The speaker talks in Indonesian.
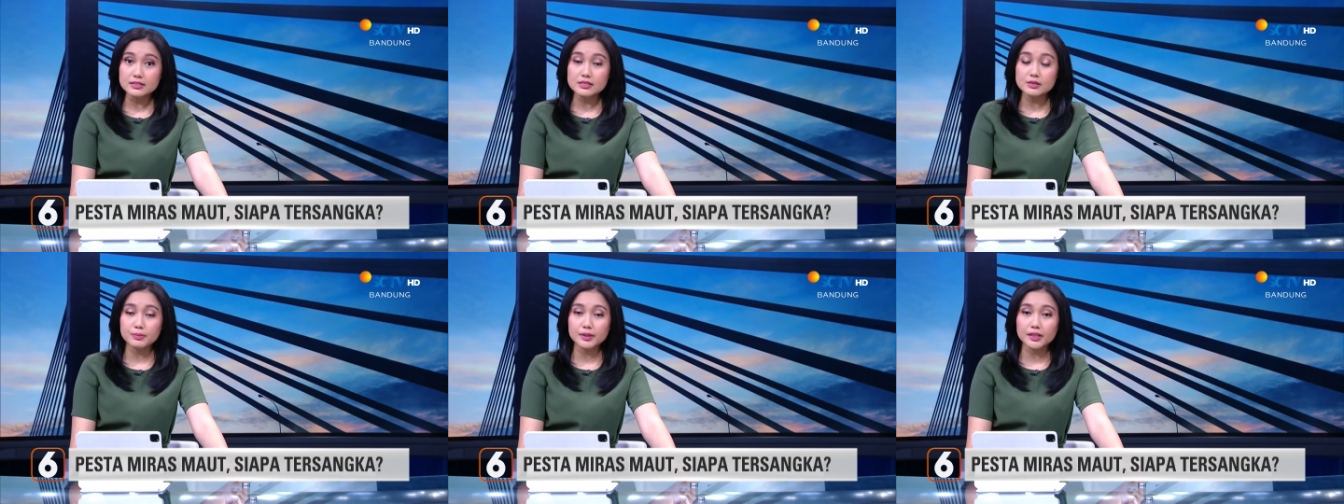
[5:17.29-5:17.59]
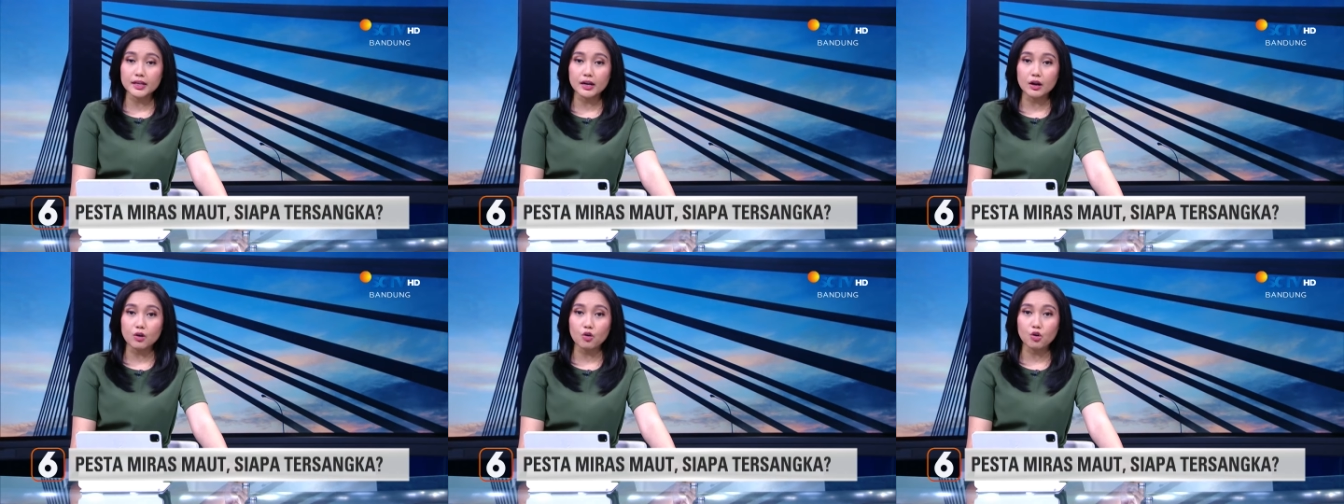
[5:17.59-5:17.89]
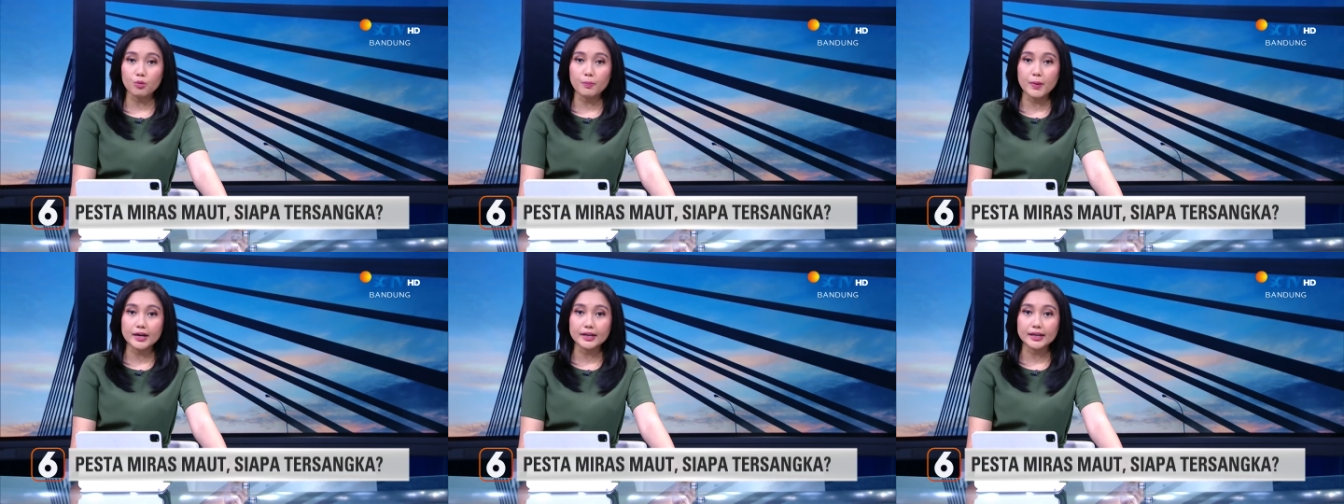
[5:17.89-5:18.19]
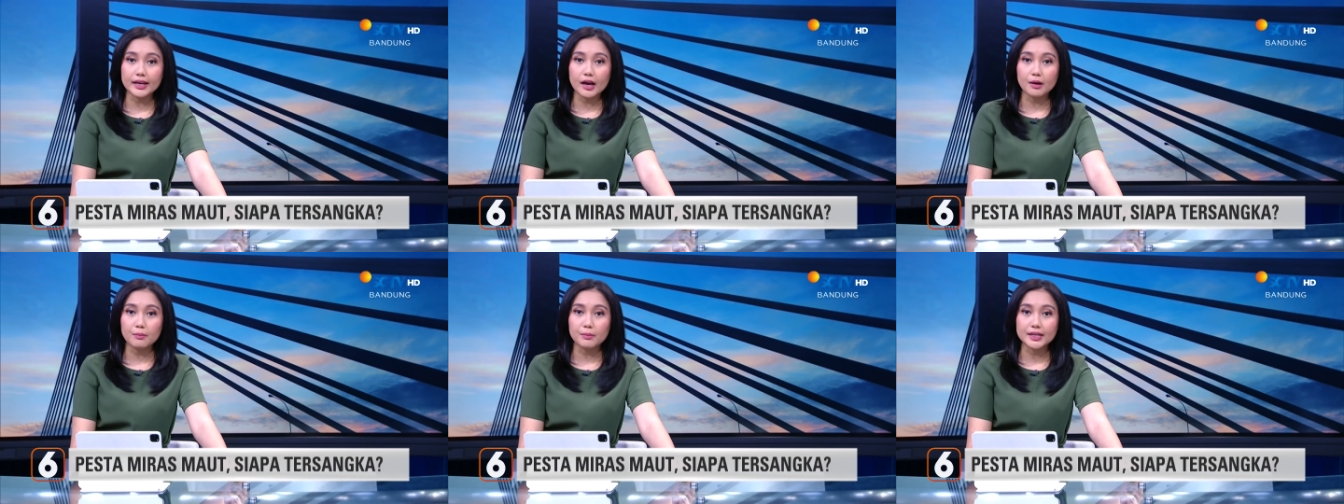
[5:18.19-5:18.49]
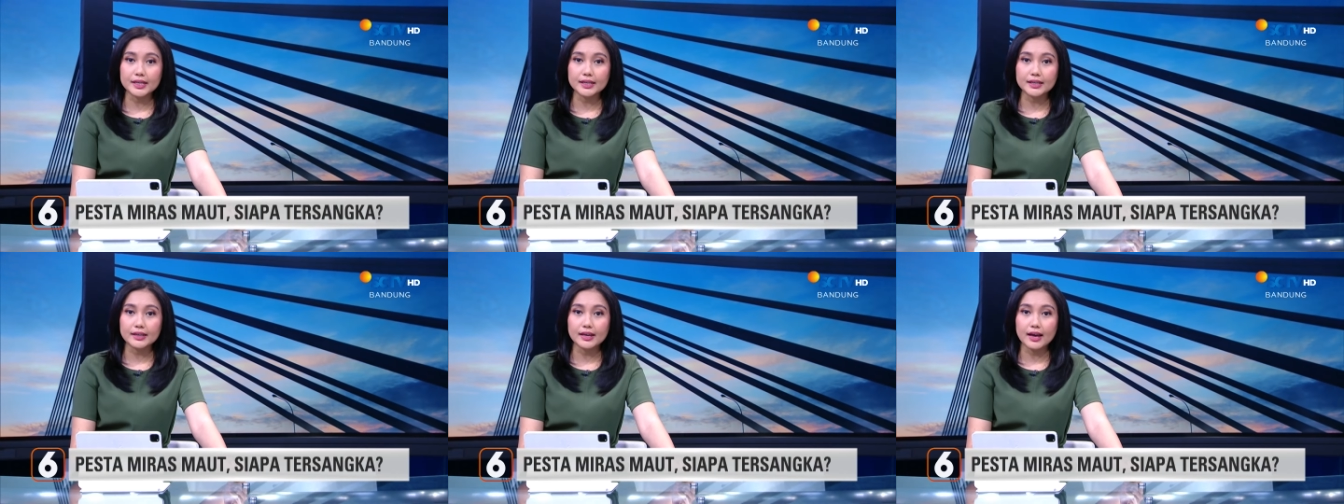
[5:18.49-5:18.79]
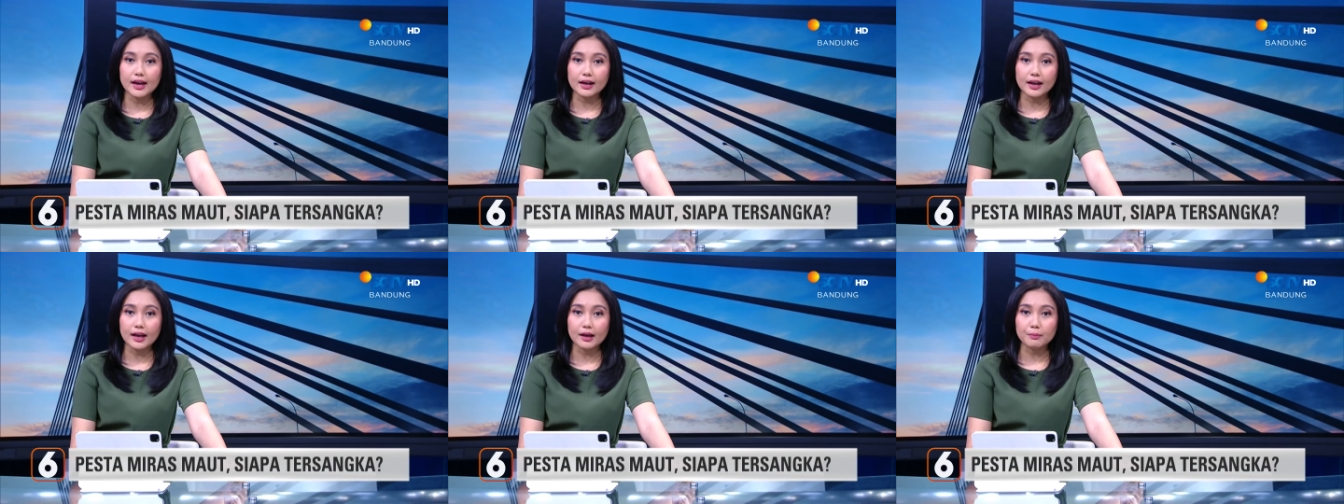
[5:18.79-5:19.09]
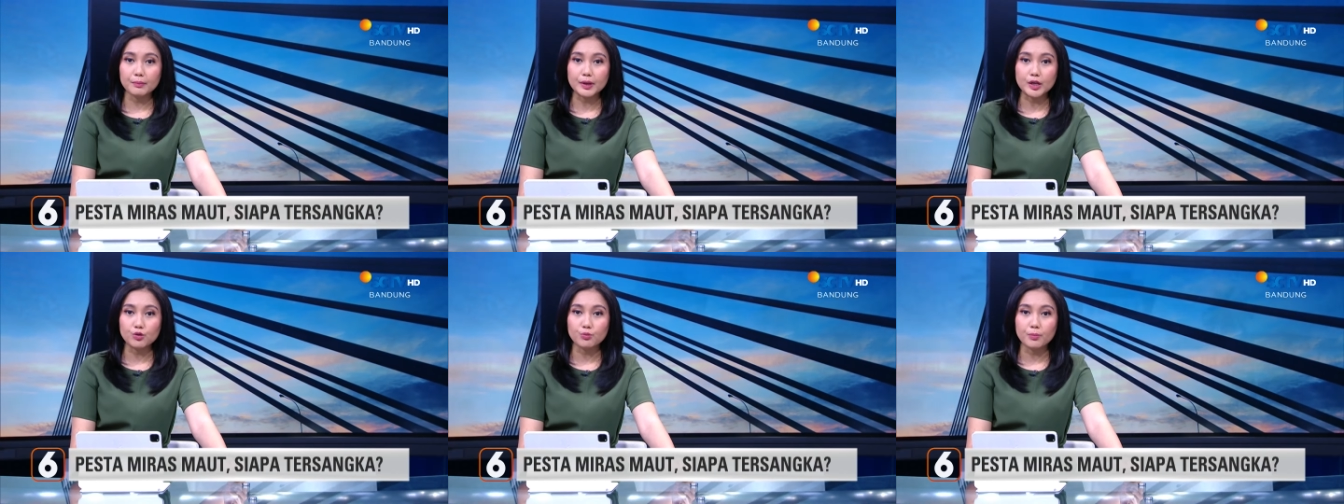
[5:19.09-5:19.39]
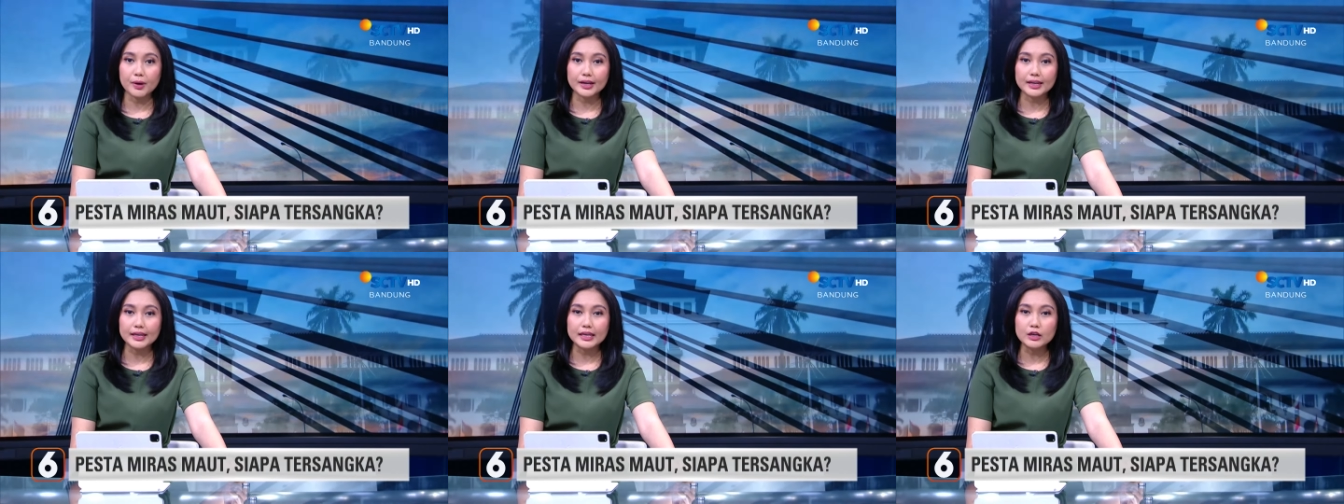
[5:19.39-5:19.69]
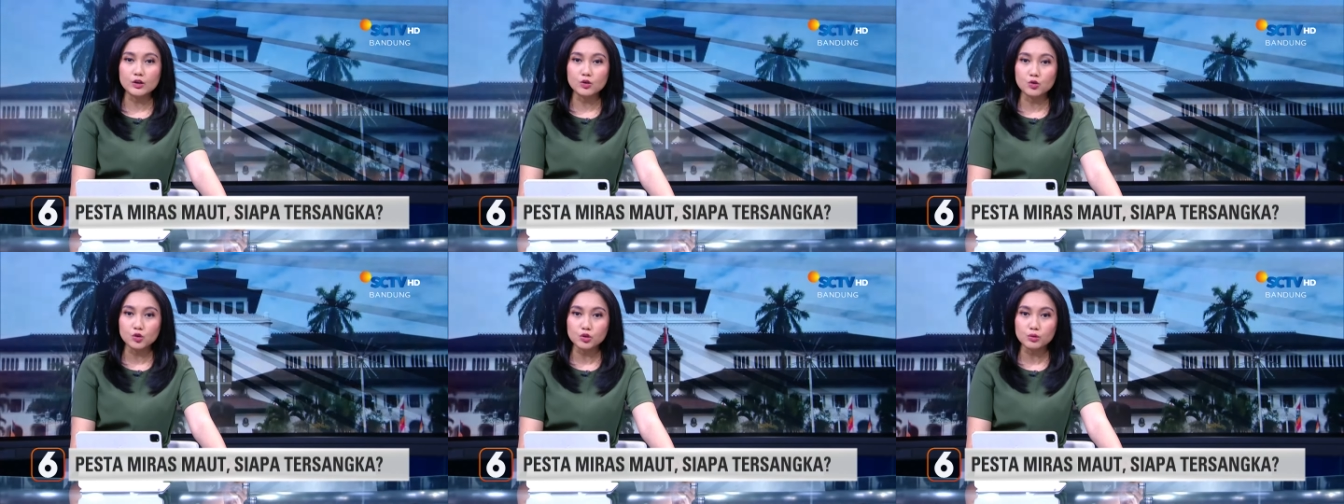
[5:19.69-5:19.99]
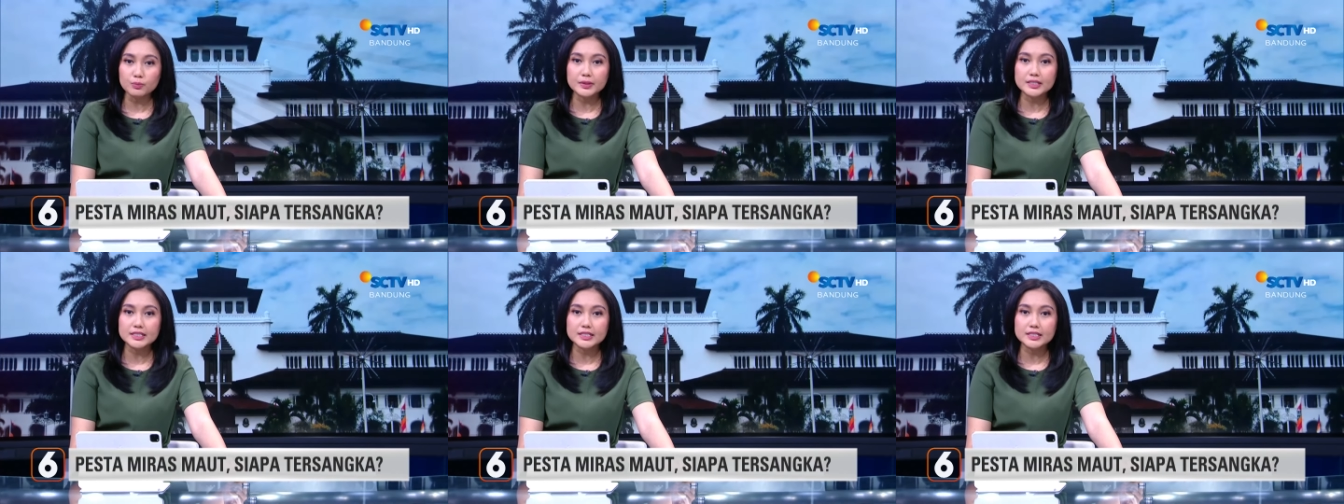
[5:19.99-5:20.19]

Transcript: sementara korban yang menyediakan minuman ikut